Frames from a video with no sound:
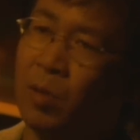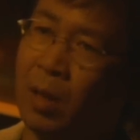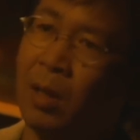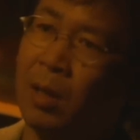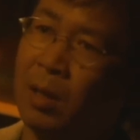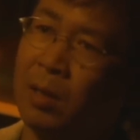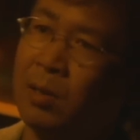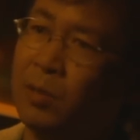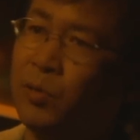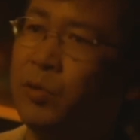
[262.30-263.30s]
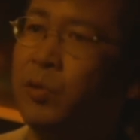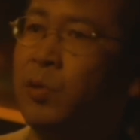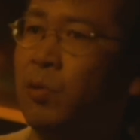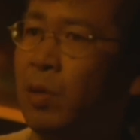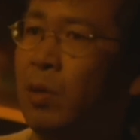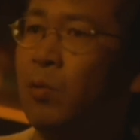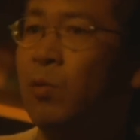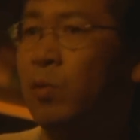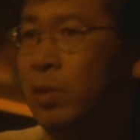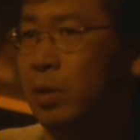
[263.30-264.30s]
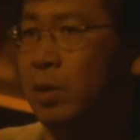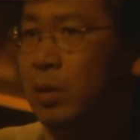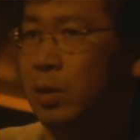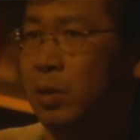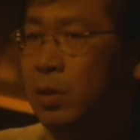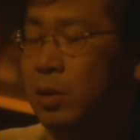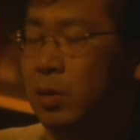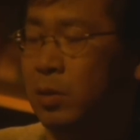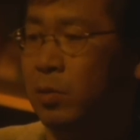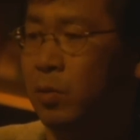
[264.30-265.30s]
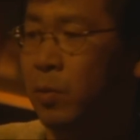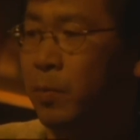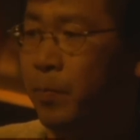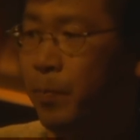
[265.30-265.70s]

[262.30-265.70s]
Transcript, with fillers: か勇気とか誇りその